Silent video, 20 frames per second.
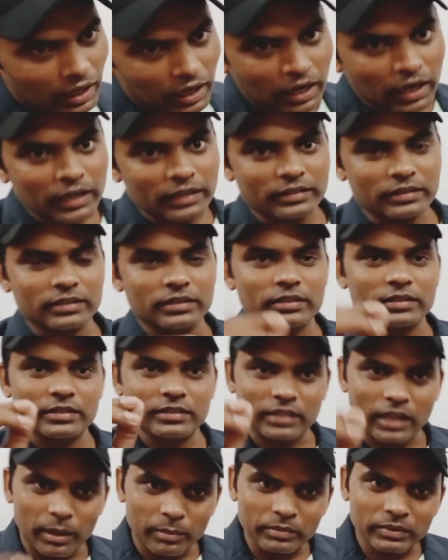आज
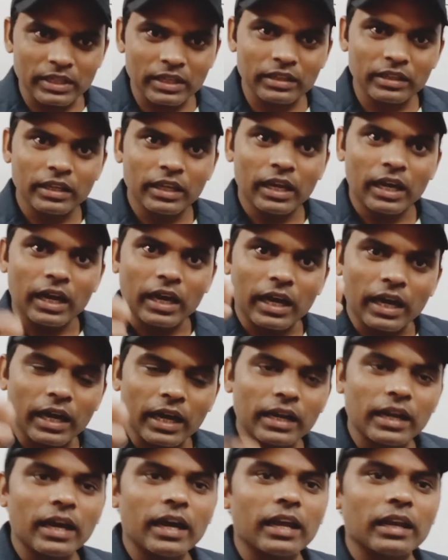शाम तक
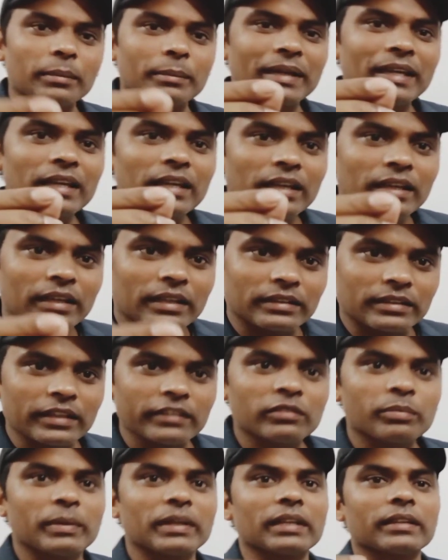हर हाल में
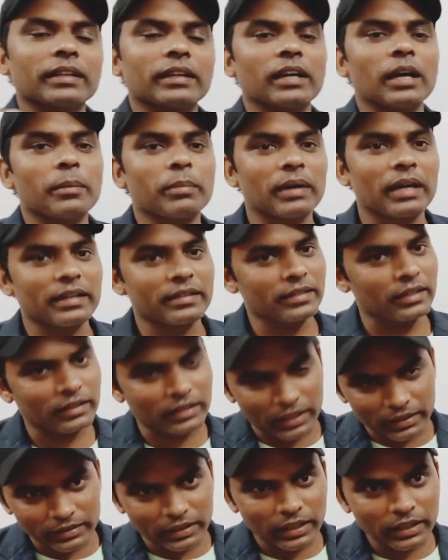10 बजे तक आपका रिजल्ट
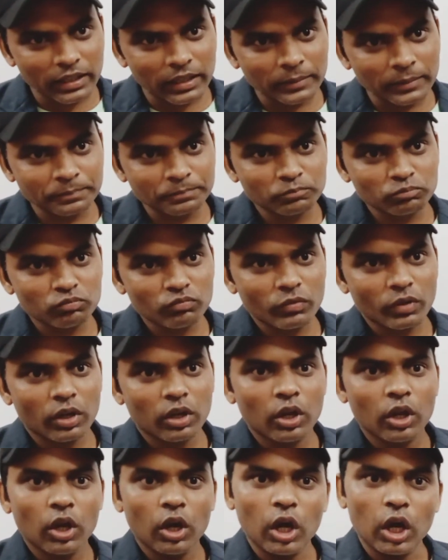आ जाएगा
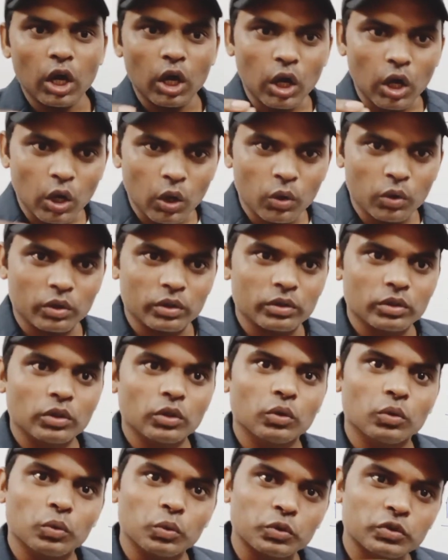और
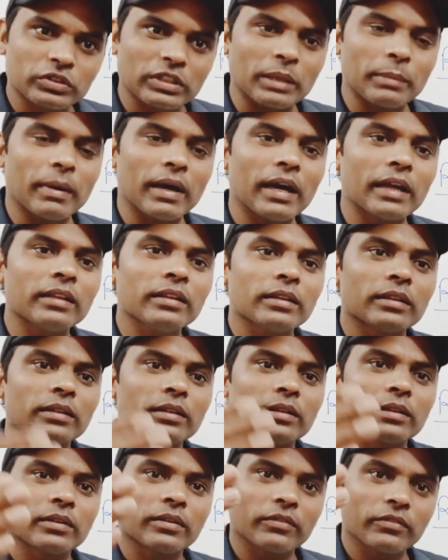उसके बाद
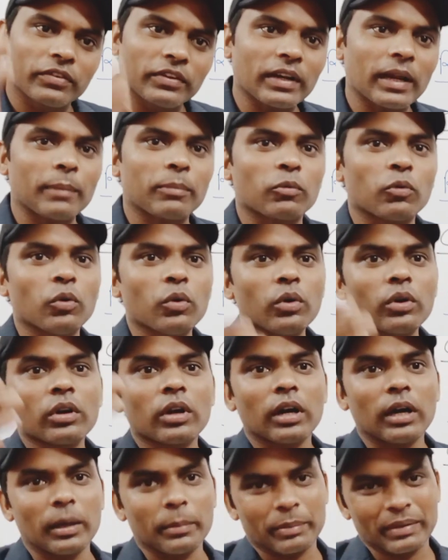फिर आपको
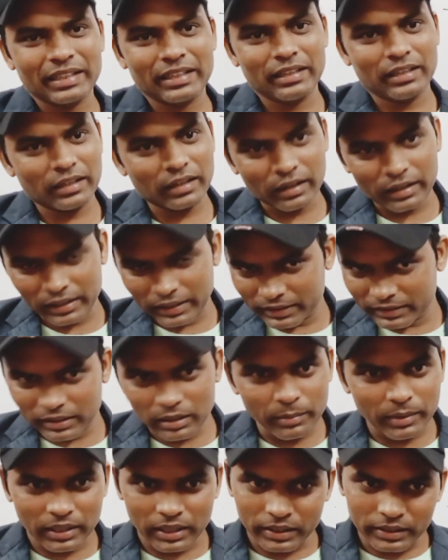अपनी
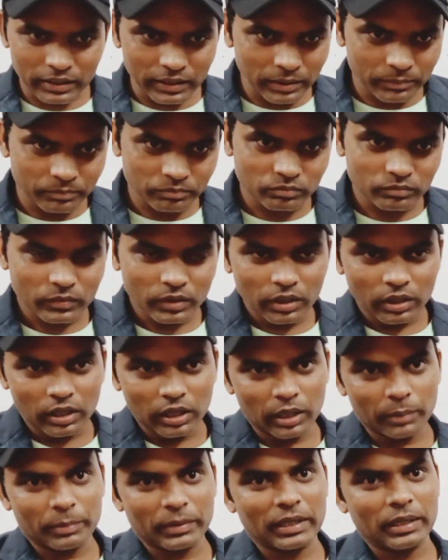रणनीतियाँ बनानी है
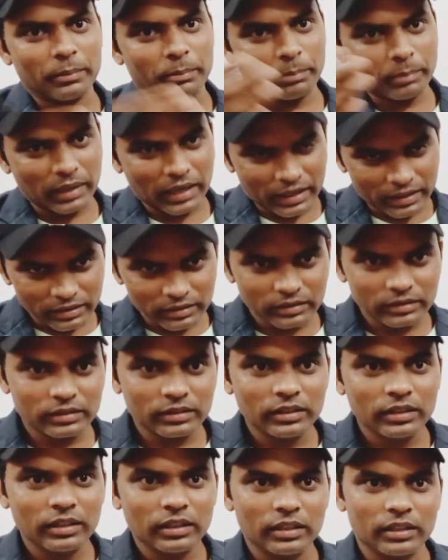अपने प्लान
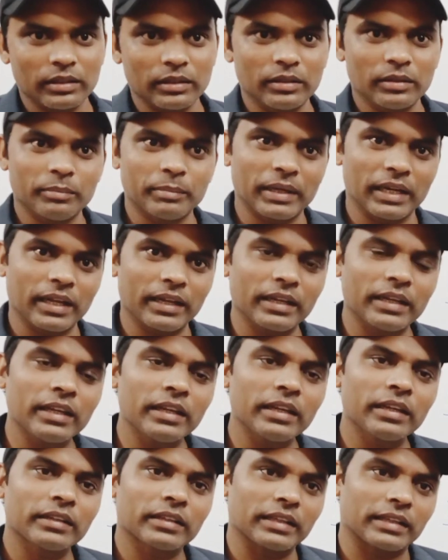बनाने
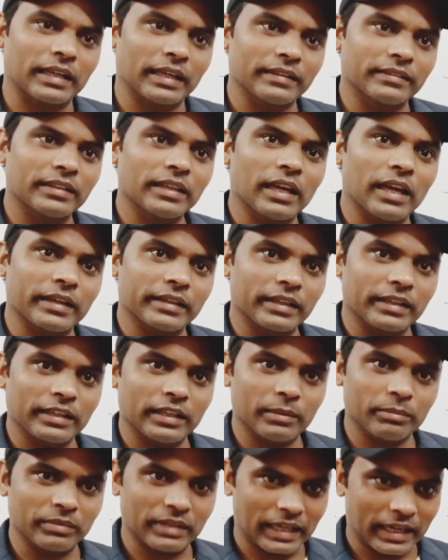हैं कि कैसे आगे की
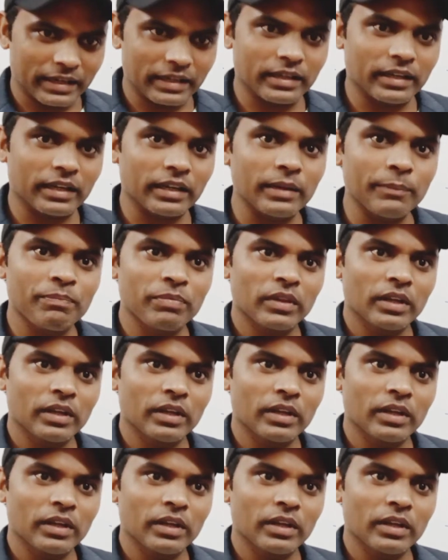हम तैयारी करें